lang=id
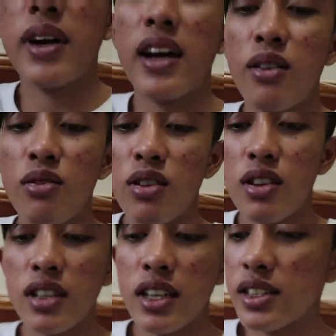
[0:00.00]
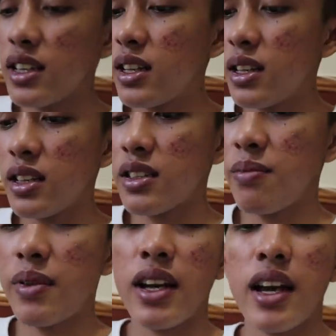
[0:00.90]
makan dulu kok saya sih
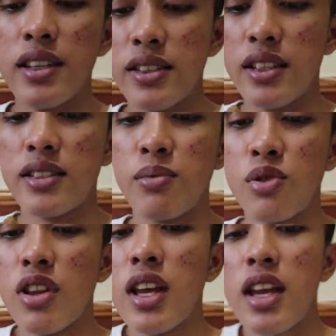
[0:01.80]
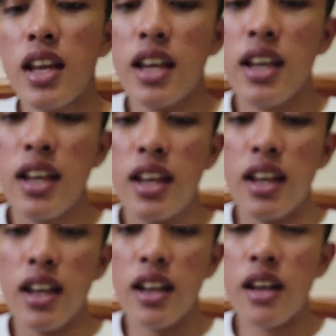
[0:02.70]
simple guys, masih putih,
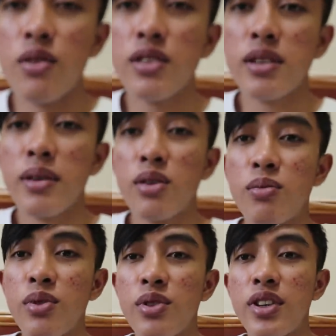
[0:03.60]
rawon sama kerupuk.